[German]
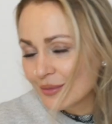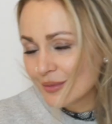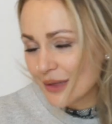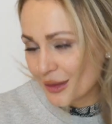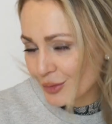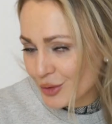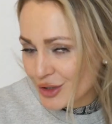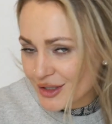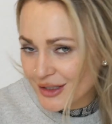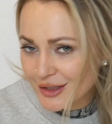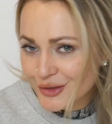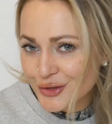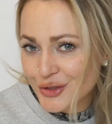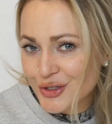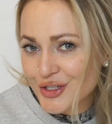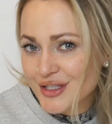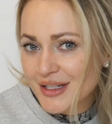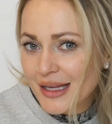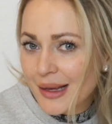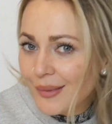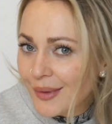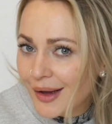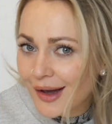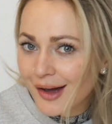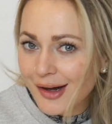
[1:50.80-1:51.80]
Man muss natürlich
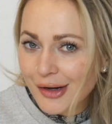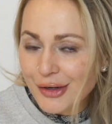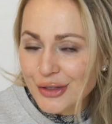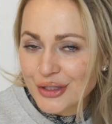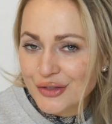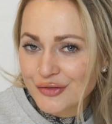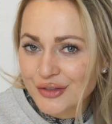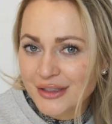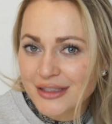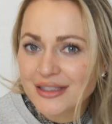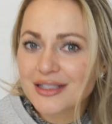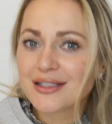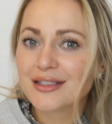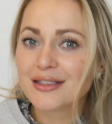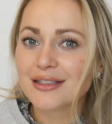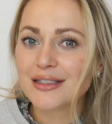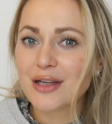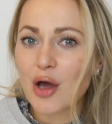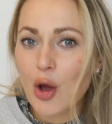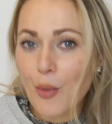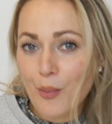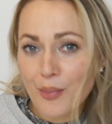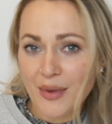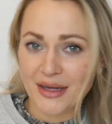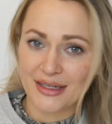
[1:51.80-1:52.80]
selber herausfinden,
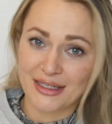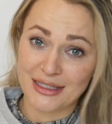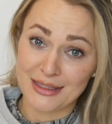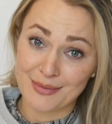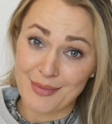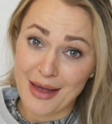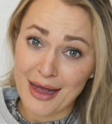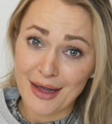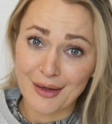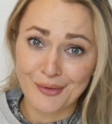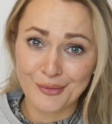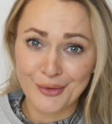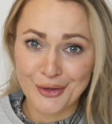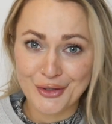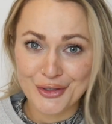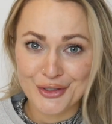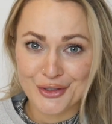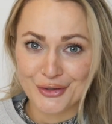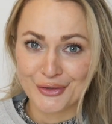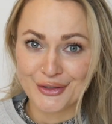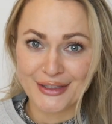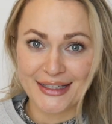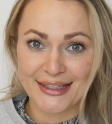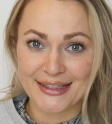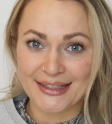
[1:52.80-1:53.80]
ob man das machen
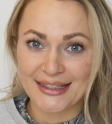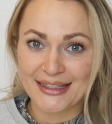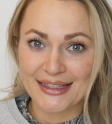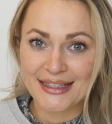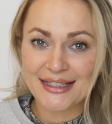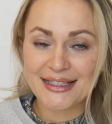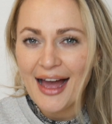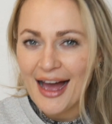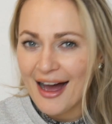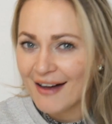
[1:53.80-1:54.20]
möchte oder nicht.